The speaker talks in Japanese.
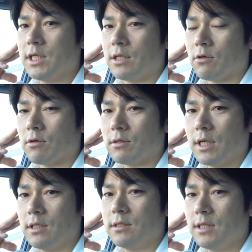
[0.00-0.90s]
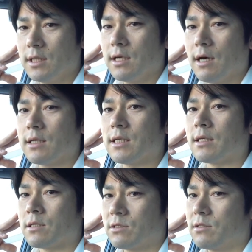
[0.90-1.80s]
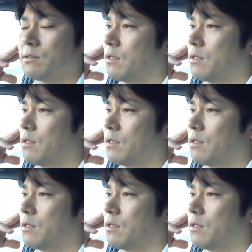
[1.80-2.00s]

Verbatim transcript: ないと何絶対変わらないです。